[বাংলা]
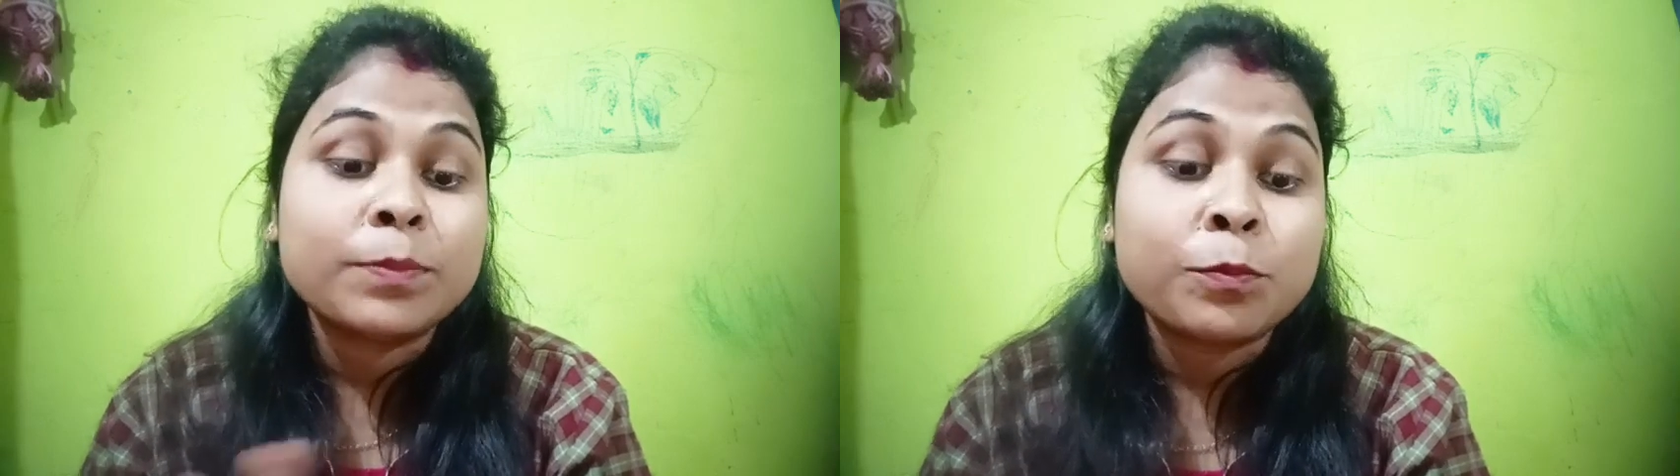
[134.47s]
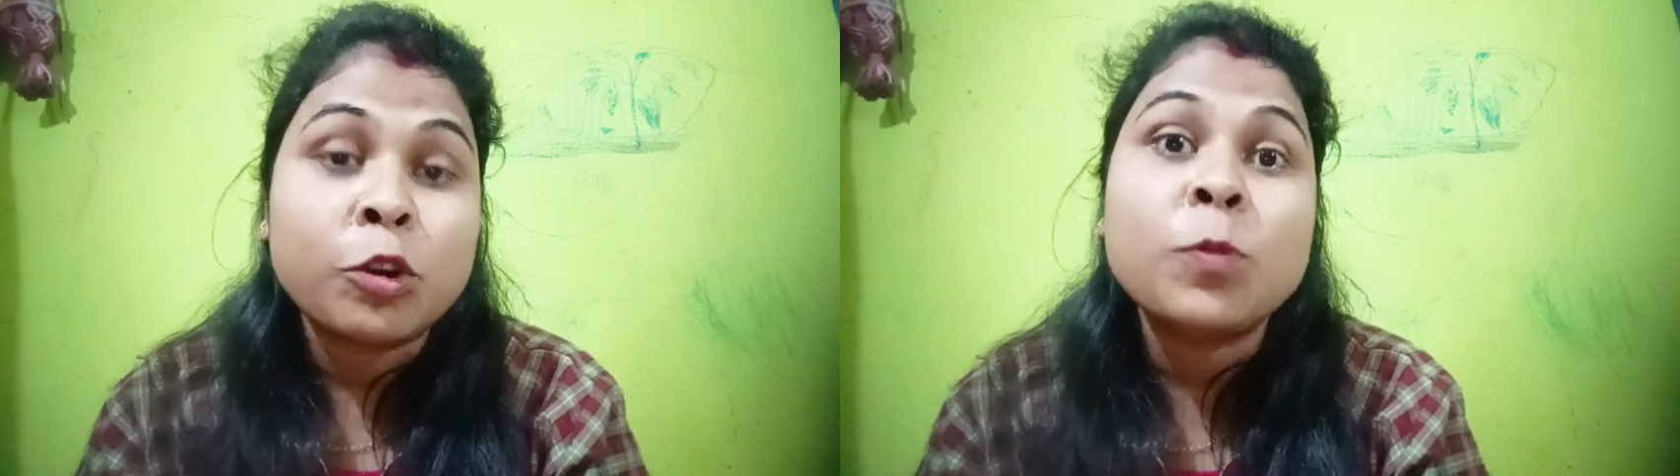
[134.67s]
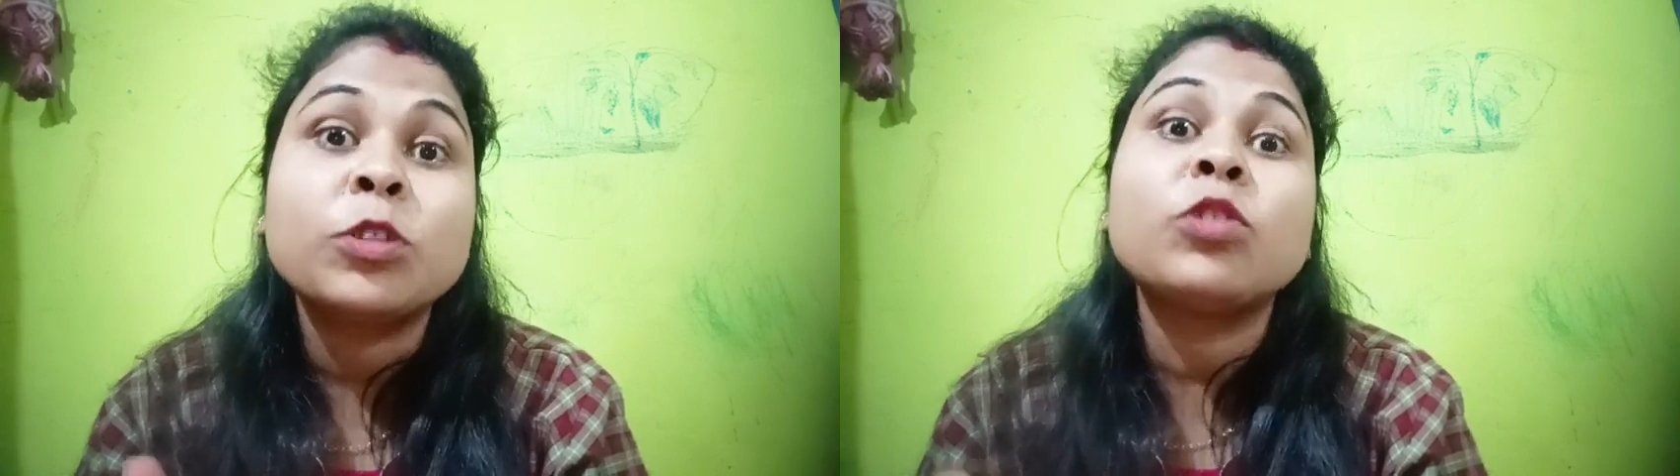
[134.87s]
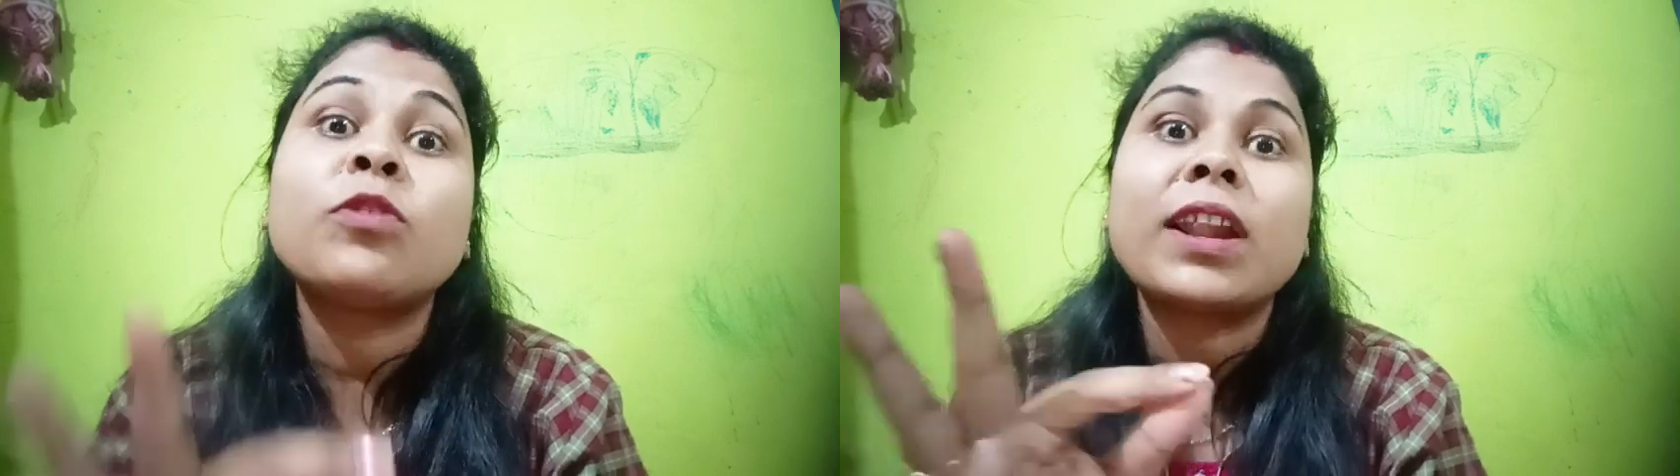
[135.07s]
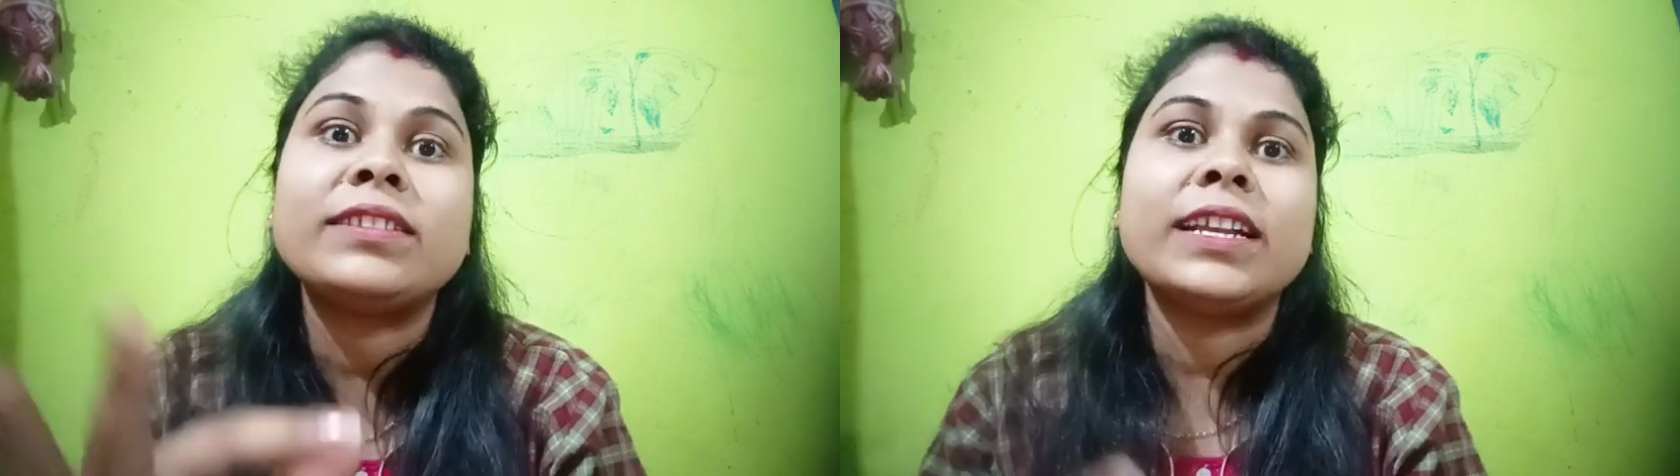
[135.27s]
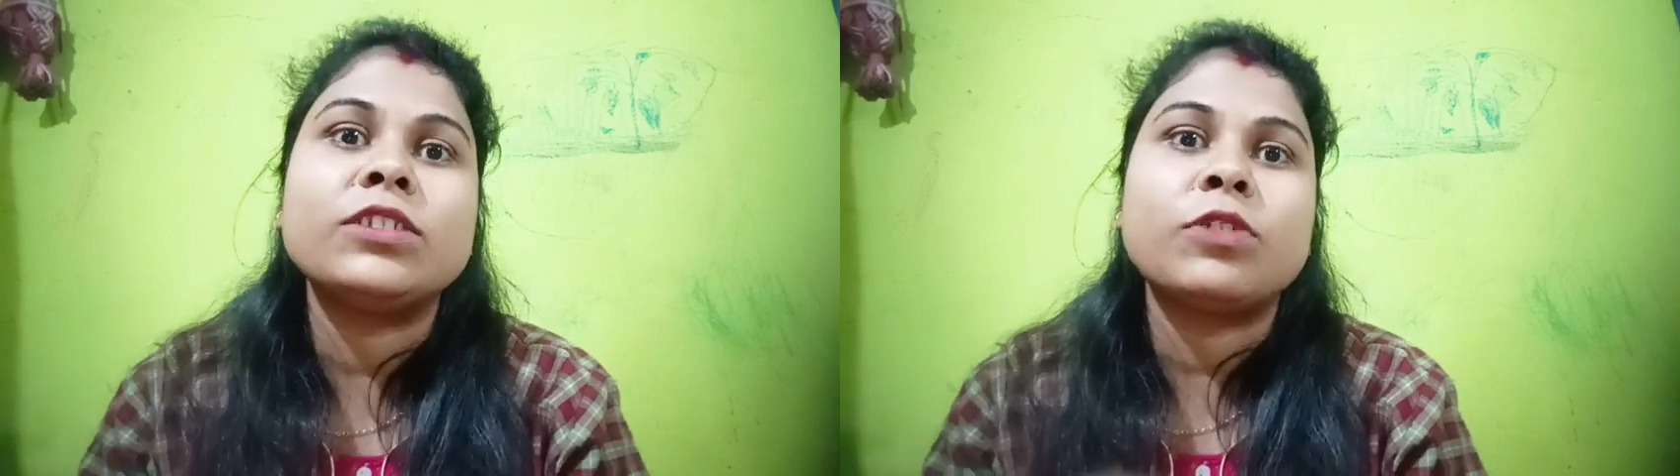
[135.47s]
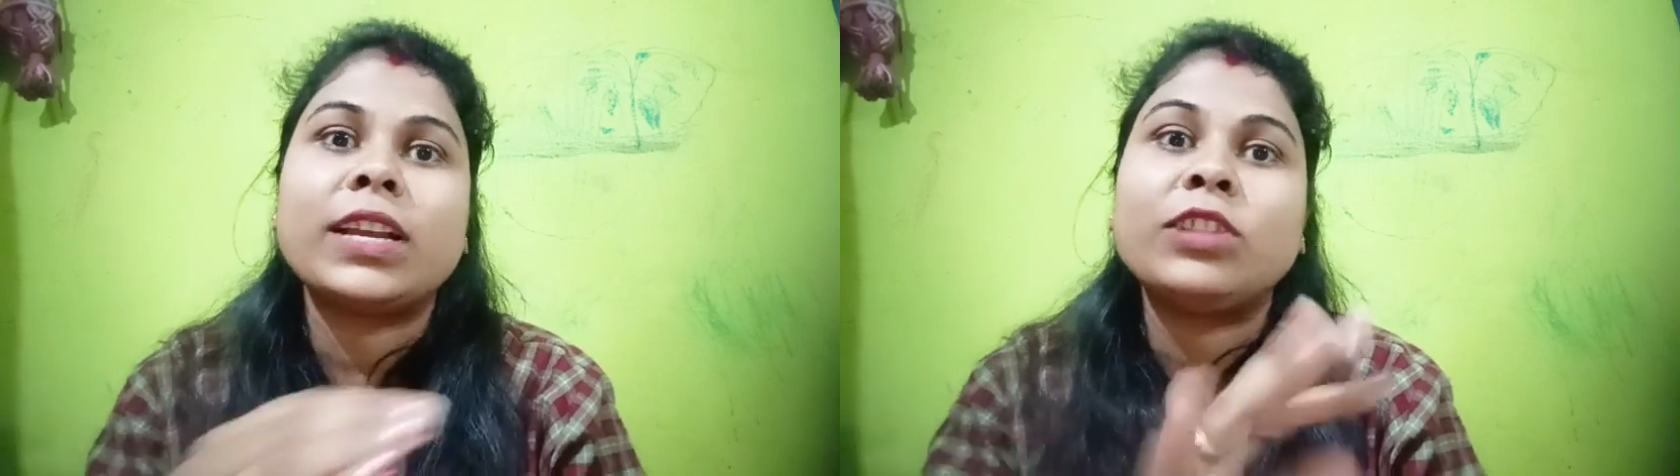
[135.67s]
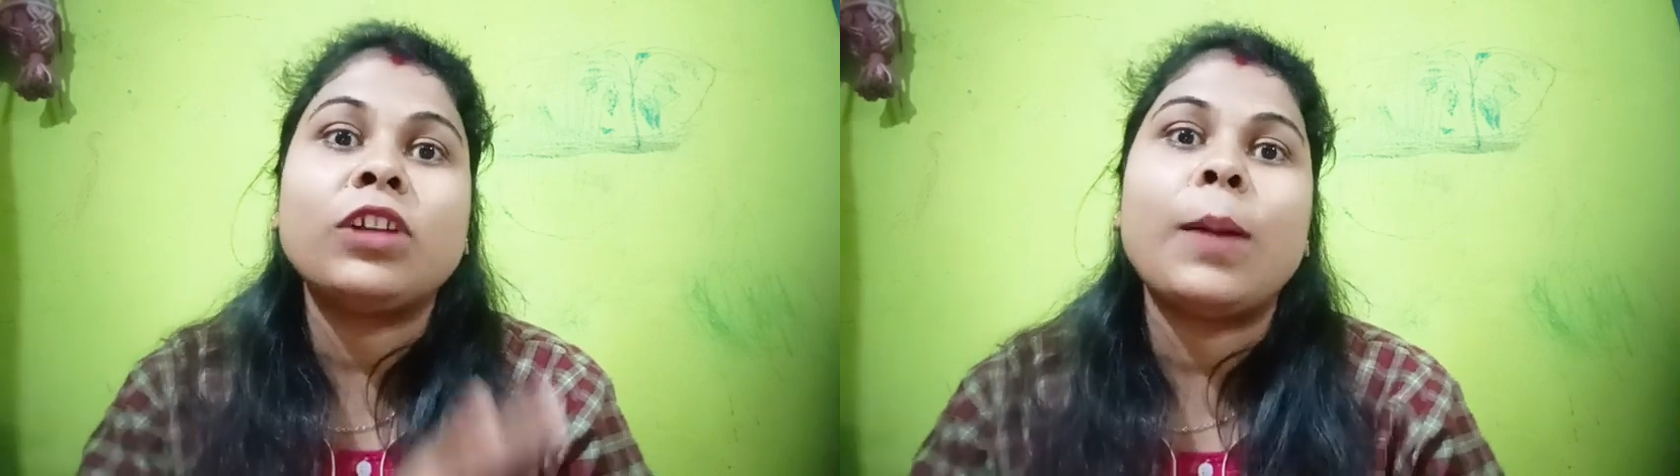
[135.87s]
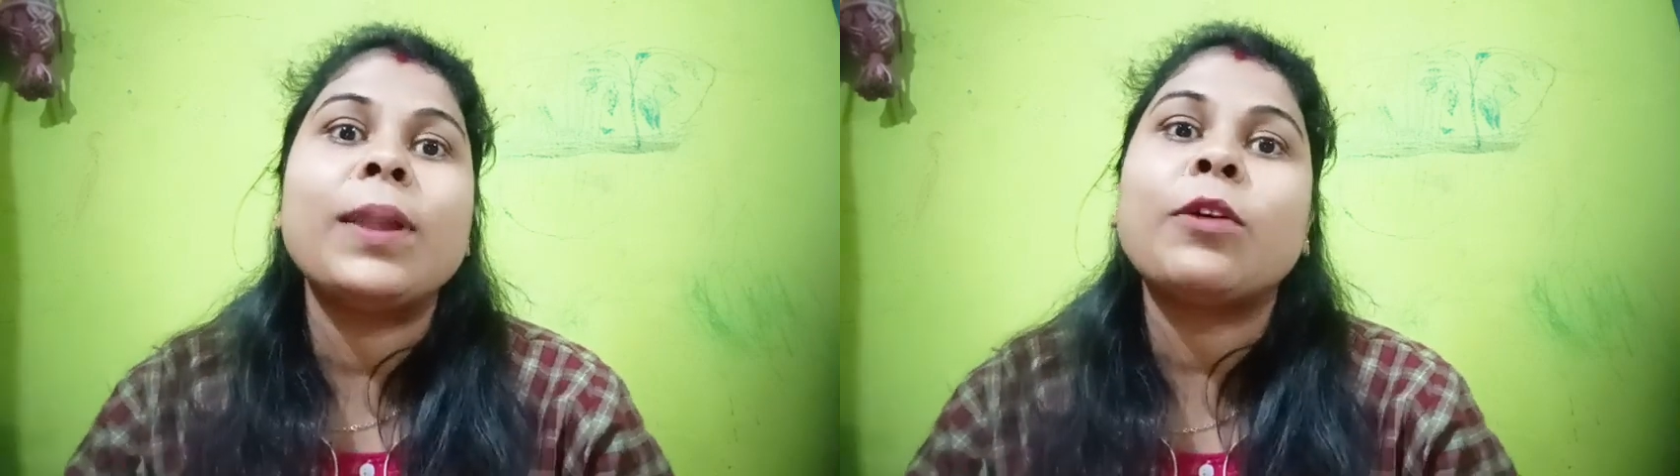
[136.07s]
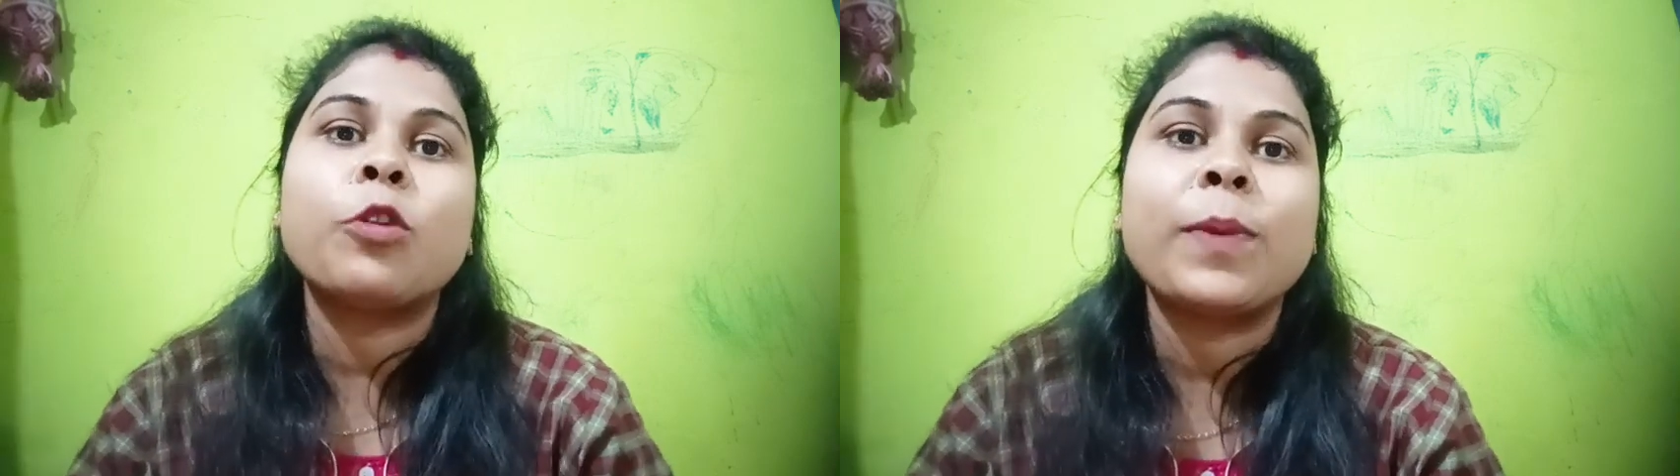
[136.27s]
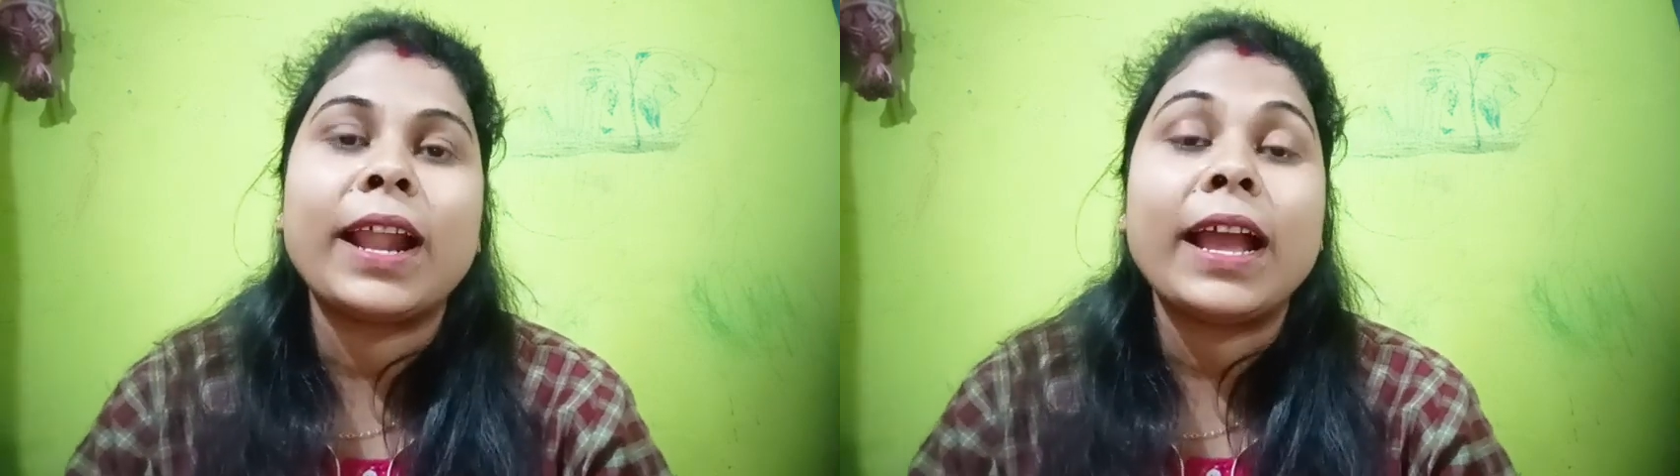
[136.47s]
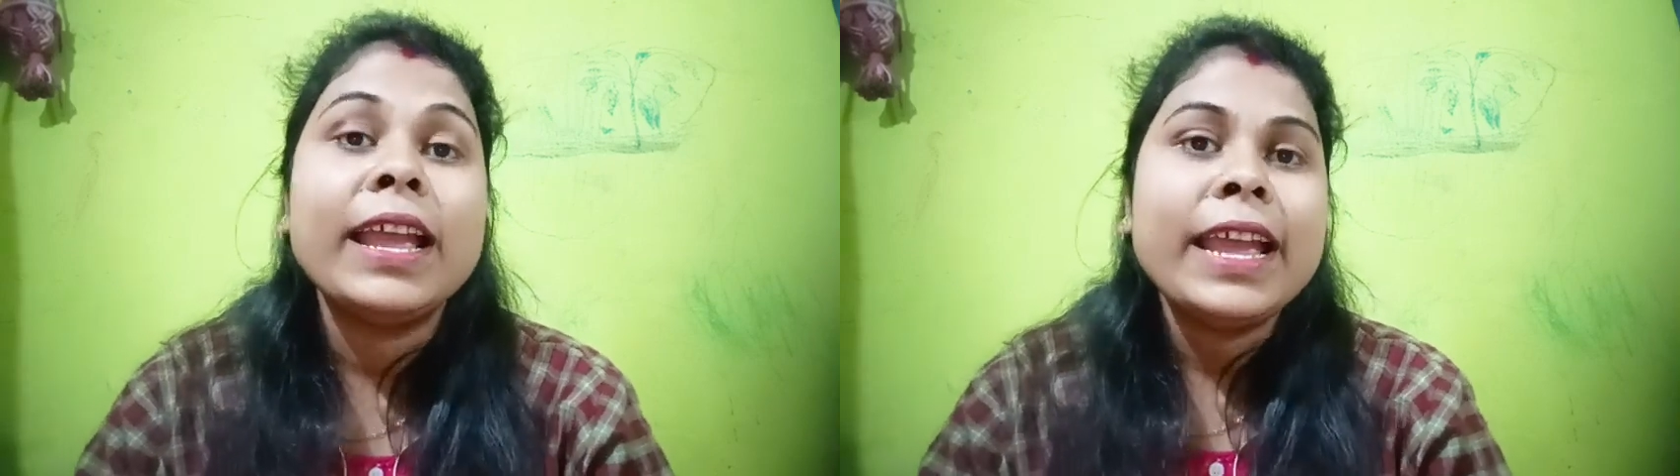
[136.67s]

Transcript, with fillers: পরিবর্তন করা চেঞ্জ করে কিন্তু গামলা করবে না